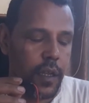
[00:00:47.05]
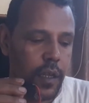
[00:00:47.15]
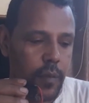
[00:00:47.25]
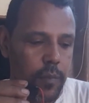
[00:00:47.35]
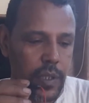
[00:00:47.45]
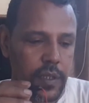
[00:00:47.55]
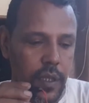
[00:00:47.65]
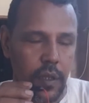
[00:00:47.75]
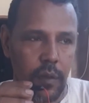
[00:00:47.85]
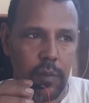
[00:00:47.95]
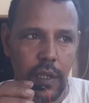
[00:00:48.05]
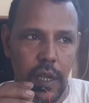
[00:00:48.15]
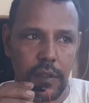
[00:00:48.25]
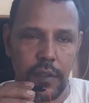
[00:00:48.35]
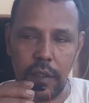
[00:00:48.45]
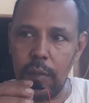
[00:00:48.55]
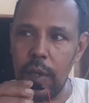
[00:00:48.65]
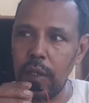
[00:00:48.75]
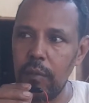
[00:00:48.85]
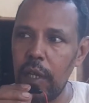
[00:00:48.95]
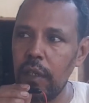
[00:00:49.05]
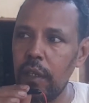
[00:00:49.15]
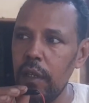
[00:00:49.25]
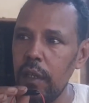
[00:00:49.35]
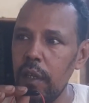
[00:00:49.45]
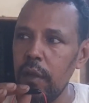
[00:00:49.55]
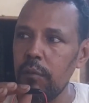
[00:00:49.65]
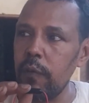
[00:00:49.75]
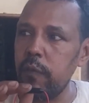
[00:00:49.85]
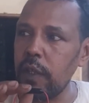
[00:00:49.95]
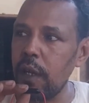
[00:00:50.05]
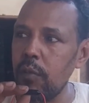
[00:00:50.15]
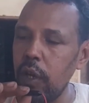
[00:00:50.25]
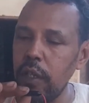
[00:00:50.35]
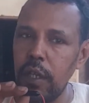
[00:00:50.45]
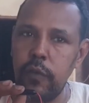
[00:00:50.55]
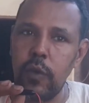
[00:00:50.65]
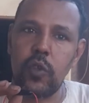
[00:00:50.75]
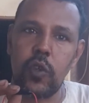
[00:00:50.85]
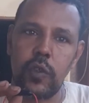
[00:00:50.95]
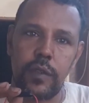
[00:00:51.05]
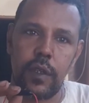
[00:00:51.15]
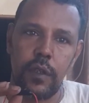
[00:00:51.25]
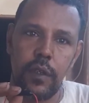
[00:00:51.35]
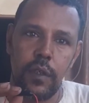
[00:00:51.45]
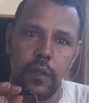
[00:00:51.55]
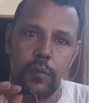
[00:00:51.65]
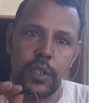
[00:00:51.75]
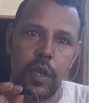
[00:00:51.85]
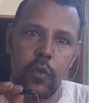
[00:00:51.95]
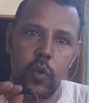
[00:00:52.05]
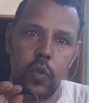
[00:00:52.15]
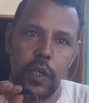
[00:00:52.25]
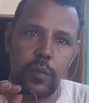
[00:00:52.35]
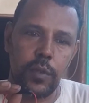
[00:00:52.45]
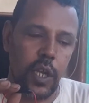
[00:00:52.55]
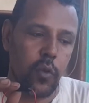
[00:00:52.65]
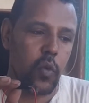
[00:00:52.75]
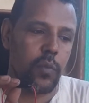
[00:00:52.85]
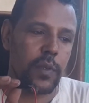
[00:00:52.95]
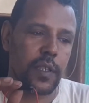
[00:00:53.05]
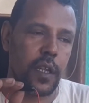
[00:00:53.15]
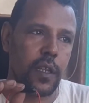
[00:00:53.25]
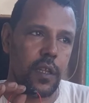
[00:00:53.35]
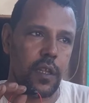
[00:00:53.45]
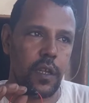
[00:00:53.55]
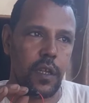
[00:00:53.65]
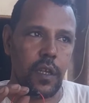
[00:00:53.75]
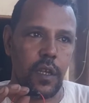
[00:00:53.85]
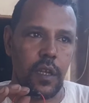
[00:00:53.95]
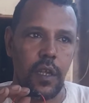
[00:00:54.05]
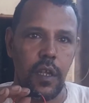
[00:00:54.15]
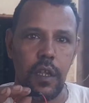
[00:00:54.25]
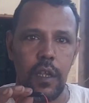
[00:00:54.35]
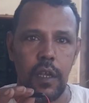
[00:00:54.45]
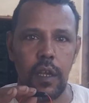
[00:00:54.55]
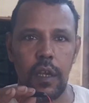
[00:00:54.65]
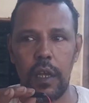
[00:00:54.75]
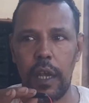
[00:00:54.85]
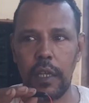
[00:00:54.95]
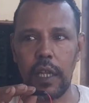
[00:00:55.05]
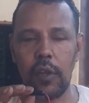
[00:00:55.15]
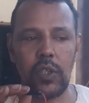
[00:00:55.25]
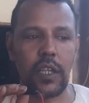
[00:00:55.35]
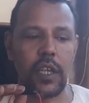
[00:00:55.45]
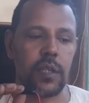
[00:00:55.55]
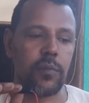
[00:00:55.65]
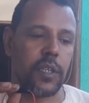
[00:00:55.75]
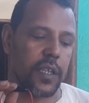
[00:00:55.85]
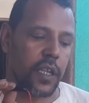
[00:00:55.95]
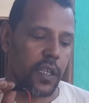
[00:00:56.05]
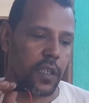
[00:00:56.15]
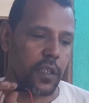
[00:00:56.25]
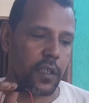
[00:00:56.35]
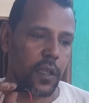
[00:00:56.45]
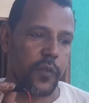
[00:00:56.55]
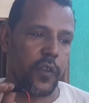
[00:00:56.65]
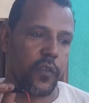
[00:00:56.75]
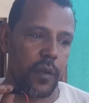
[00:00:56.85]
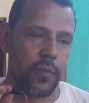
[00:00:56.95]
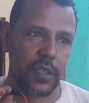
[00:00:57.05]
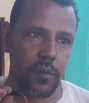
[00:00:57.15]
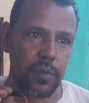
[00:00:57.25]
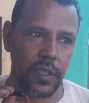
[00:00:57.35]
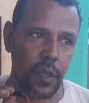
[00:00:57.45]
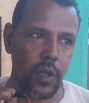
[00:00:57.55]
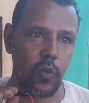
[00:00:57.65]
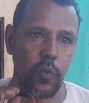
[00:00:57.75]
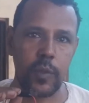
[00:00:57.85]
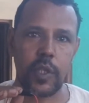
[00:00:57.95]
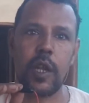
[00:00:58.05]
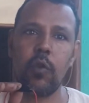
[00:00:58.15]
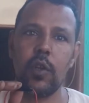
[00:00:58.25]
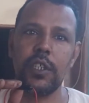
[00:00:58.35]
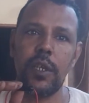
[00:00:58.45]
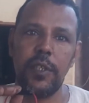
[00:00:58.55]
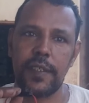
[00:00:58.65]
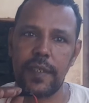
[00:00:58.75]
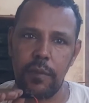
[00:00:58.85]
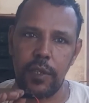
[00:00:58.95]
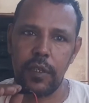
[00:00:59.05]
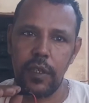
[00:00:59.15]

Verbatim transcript: البصل البطاطس الطماطم يعني من فتره معينه في المتوسط مش هنقول ايه مش هنقولوا مثلا آه آه، حتى لو زادت حتبقى زياده ايه طفيفه بس البصل برضه في متناول الجميع ثابت